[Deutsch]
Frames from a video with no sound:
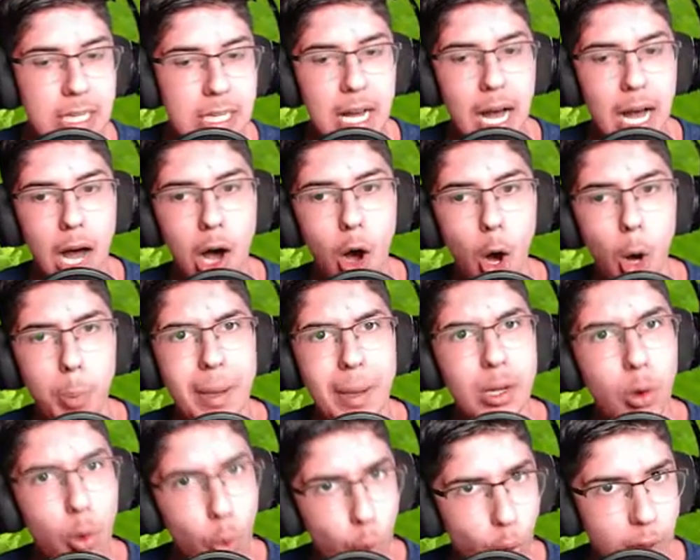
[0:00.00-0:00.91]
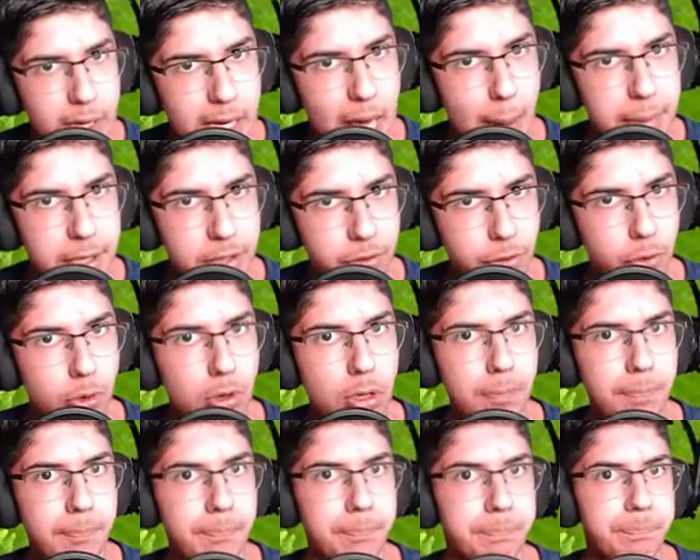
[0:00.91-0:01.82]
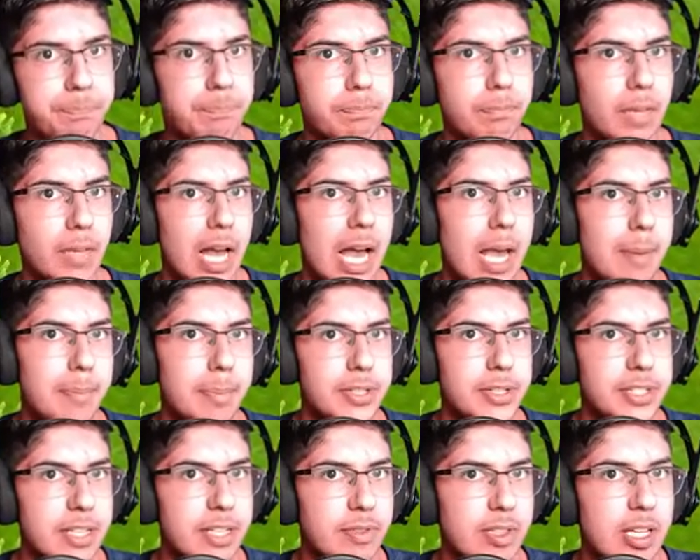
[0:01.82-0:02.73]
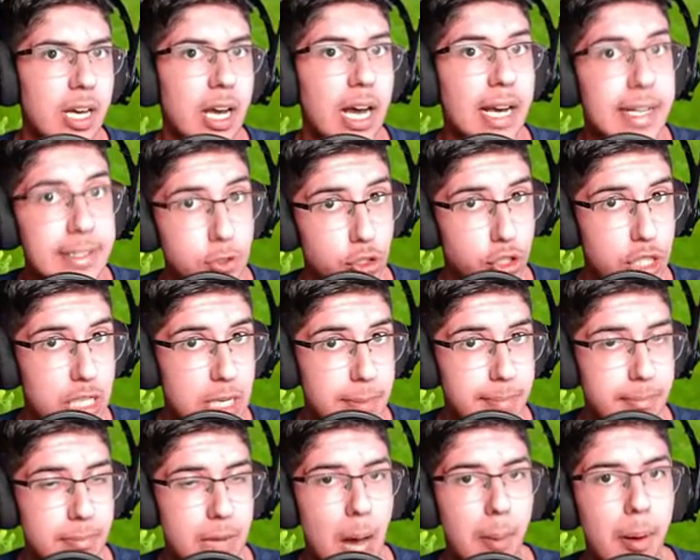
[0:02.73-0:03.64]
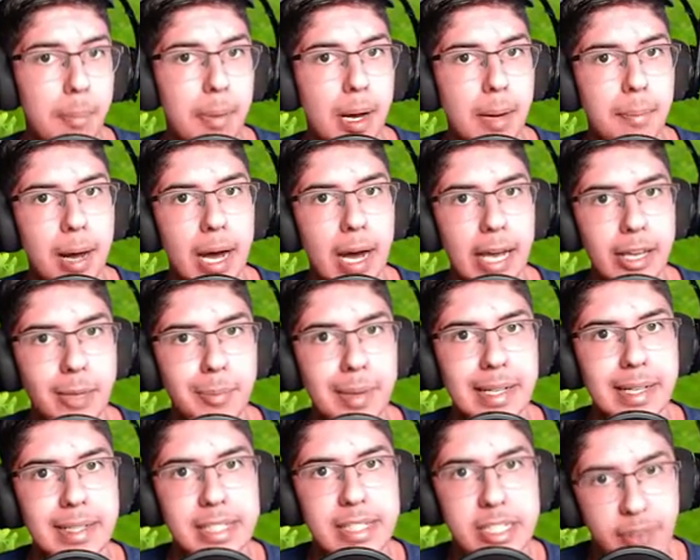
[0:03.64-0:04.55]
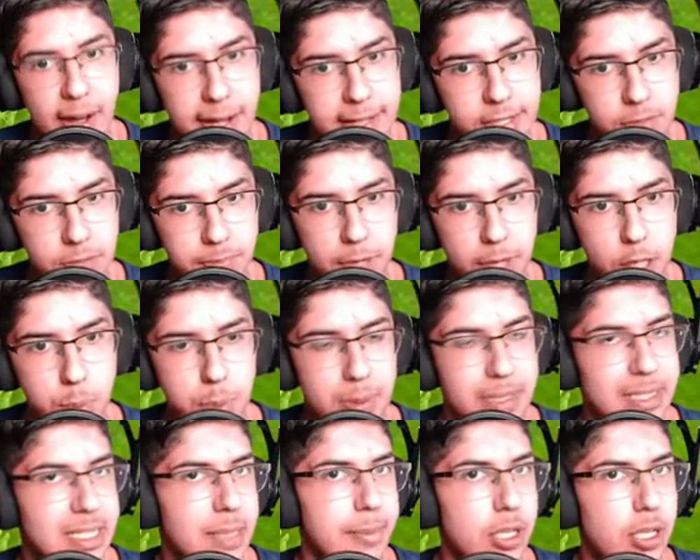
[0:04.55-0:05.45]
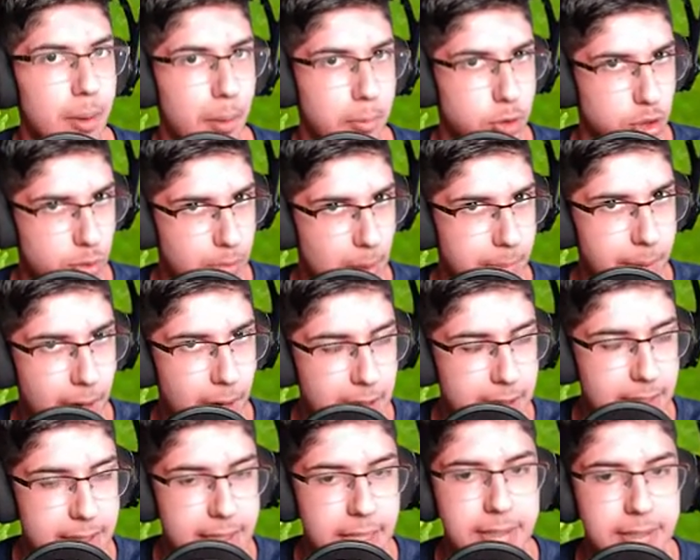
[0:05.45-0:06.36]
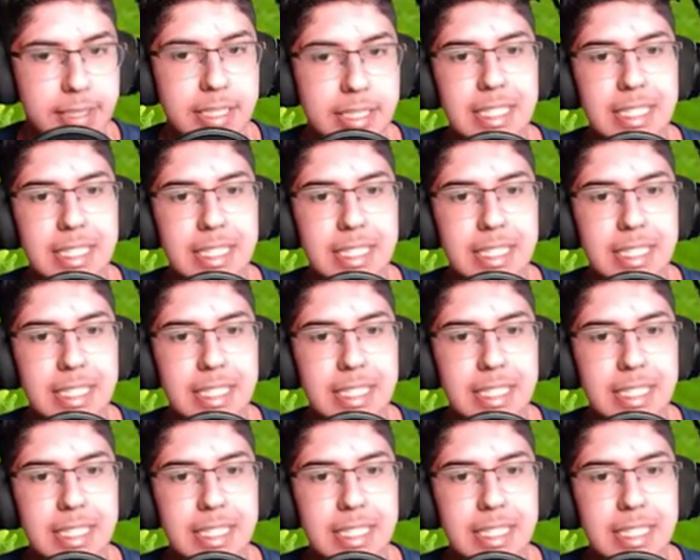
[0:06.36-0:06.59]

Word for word: Auch bei Ori habe ich vor ein bisschen wieder reinzuschieben. Aber bei Mario Maker 2 zum Beispiel, das habe ich aber schon beim Part genannt,